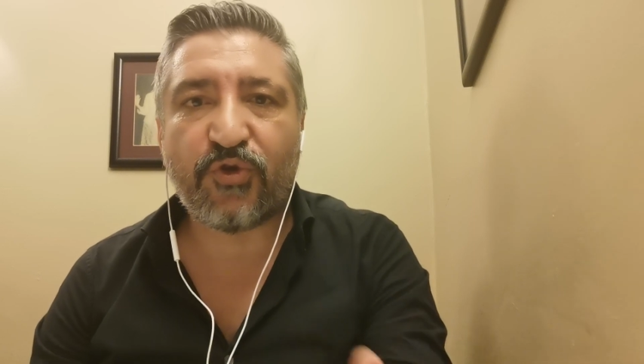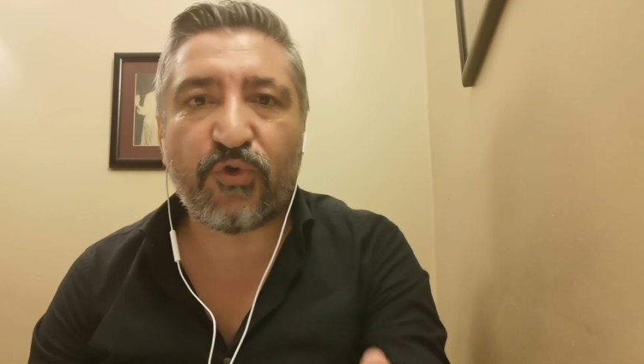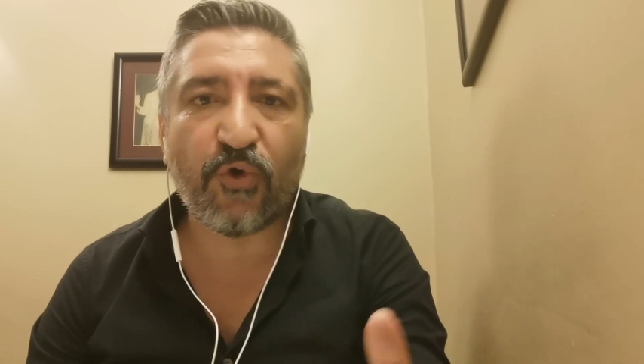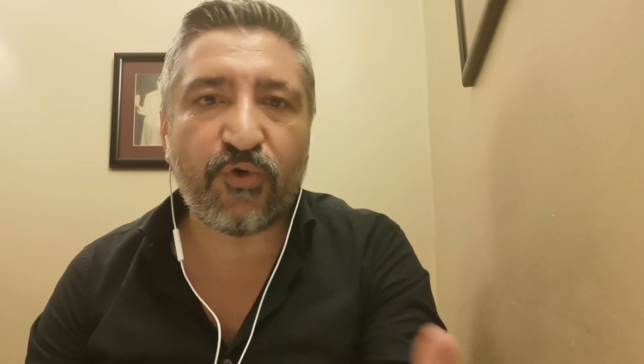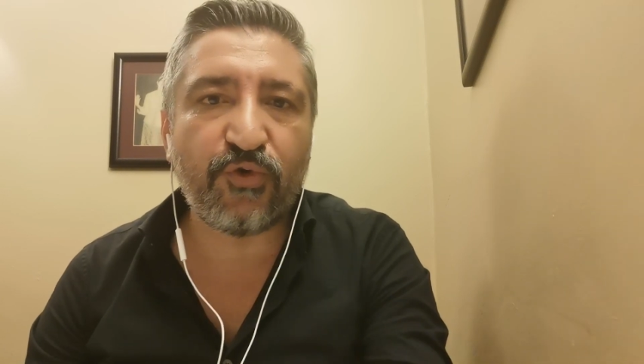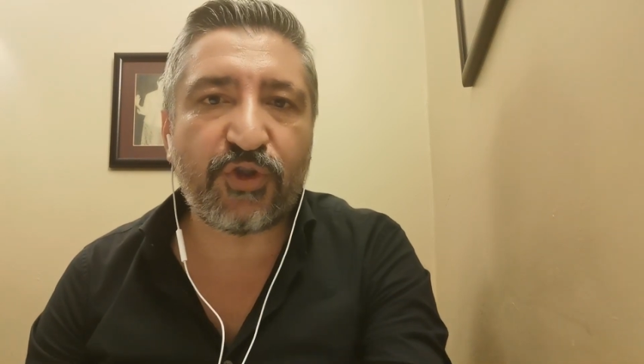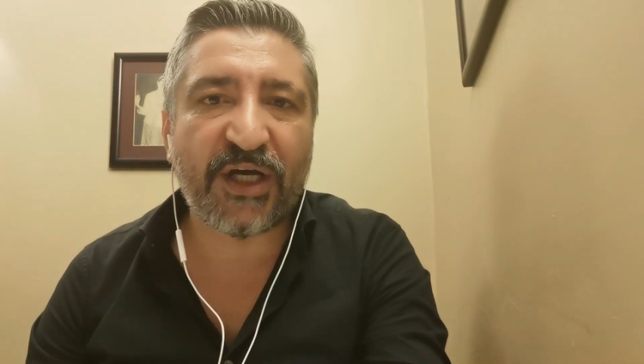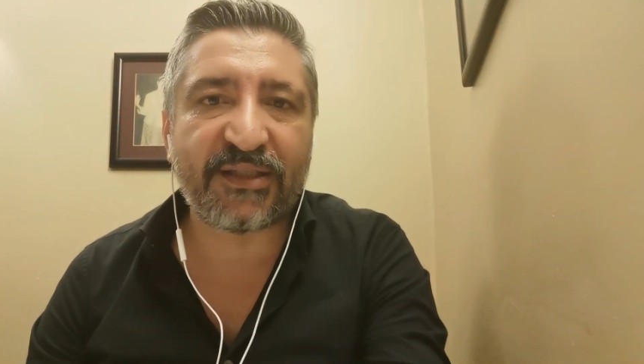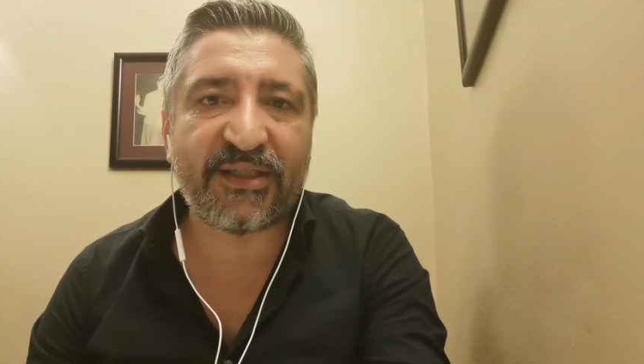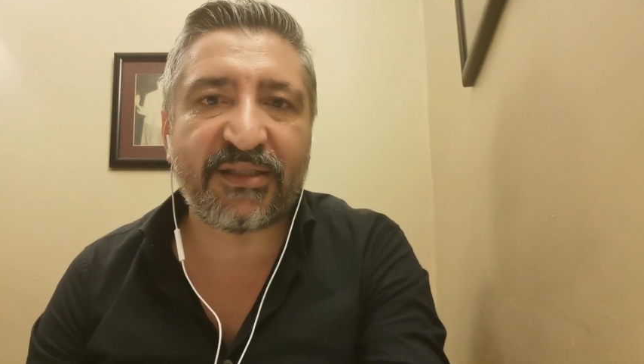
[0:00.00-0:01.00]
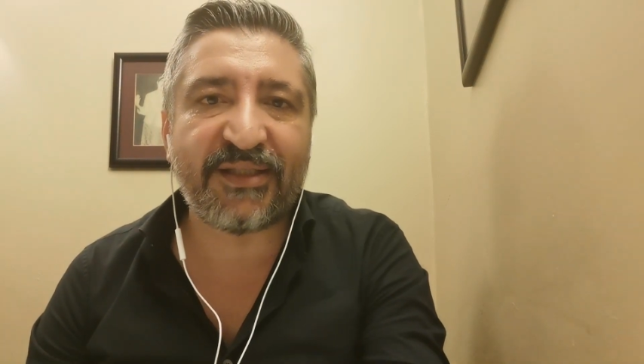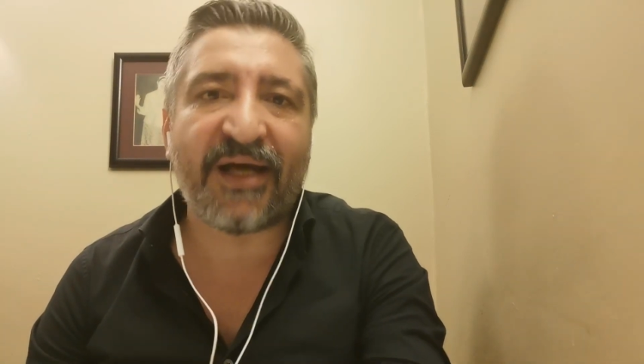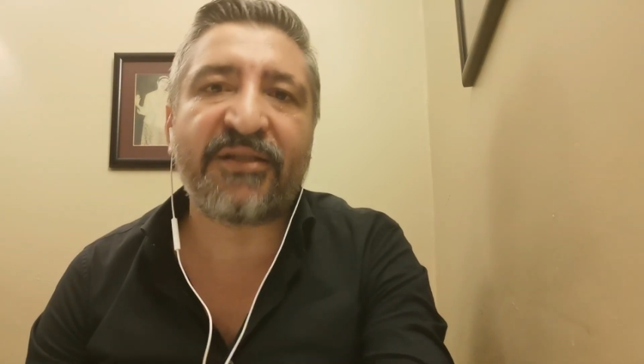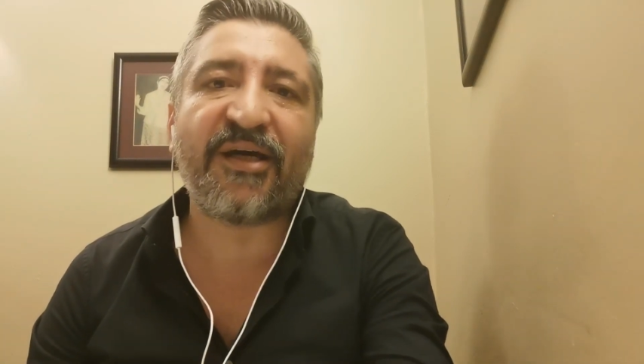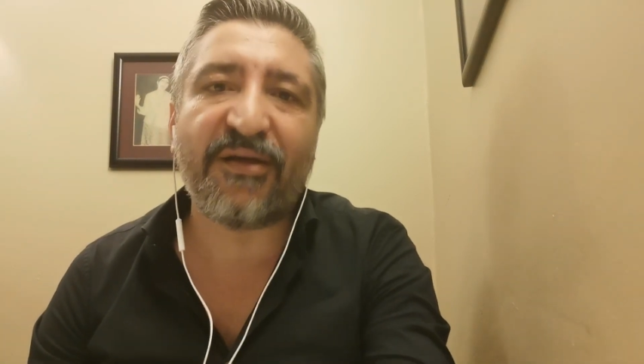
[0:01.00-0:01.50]
Çünkü o günün
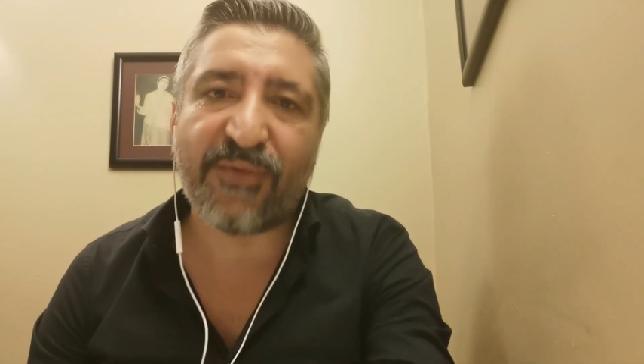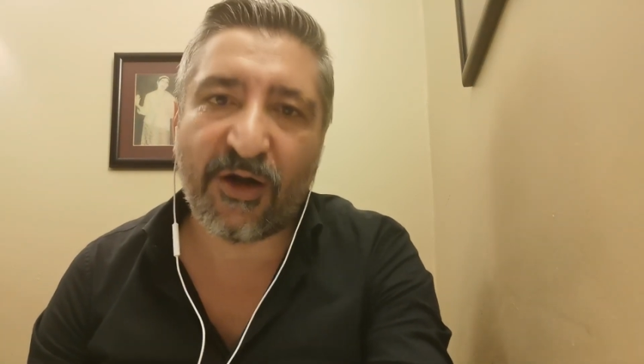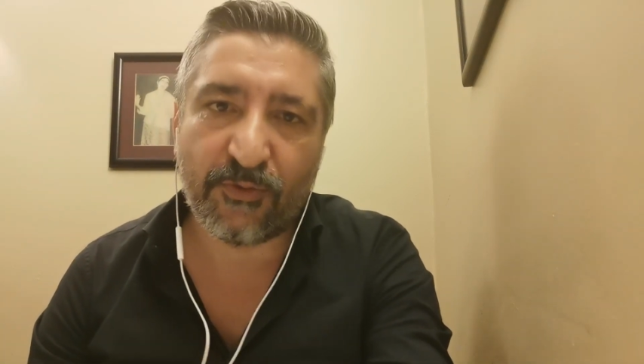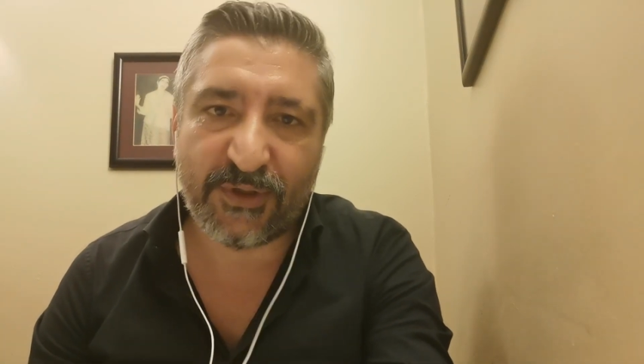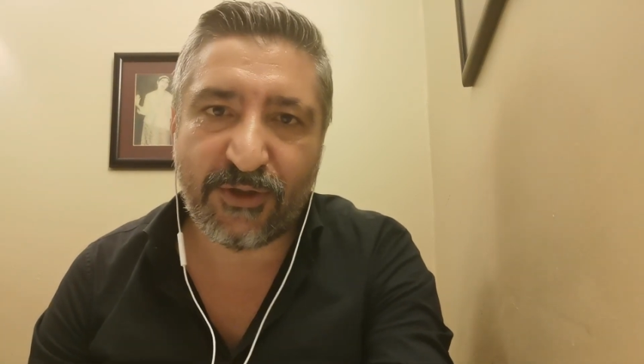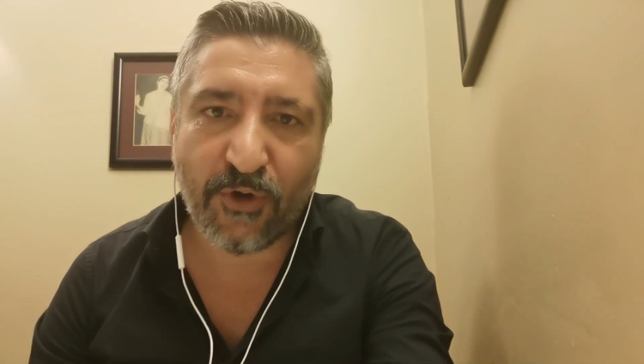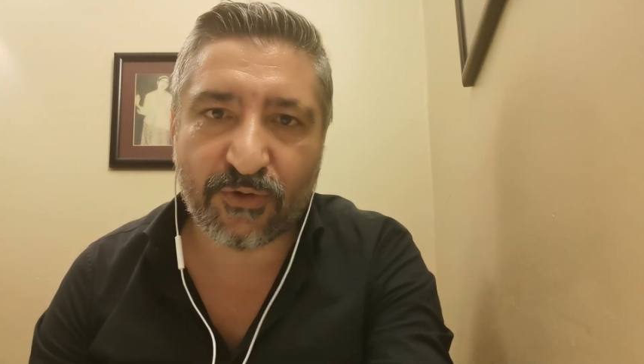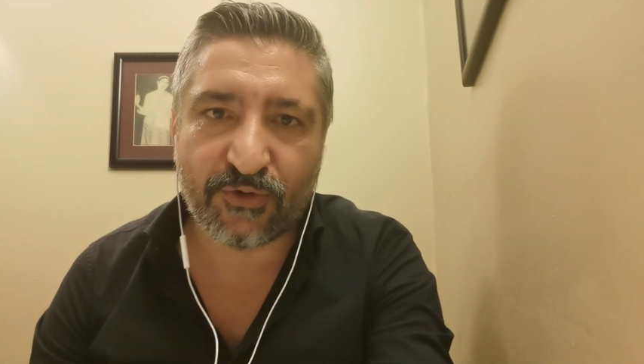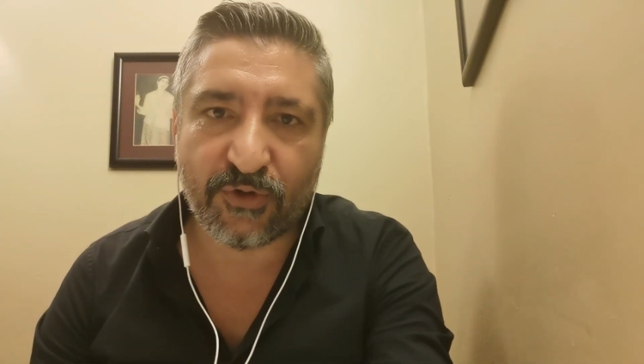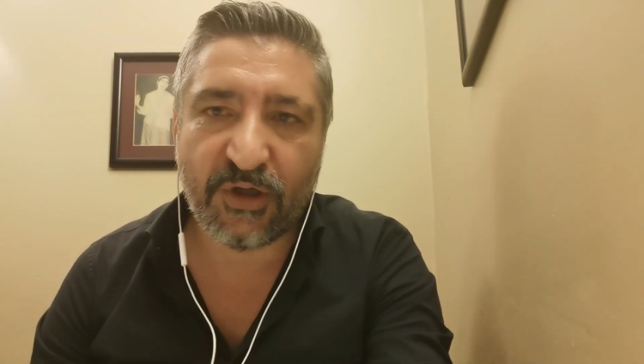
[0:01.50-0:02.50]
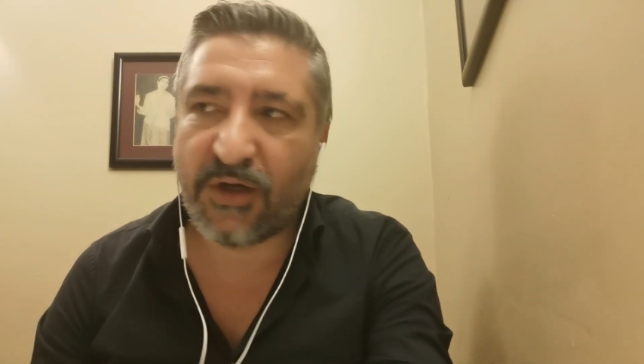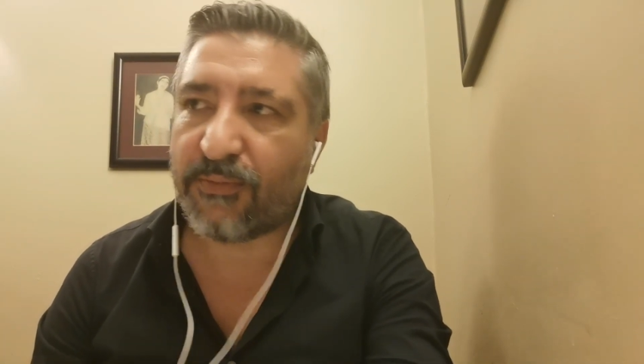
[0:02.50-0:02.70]
şartlarında Antalya mağlubiyeti yoktu.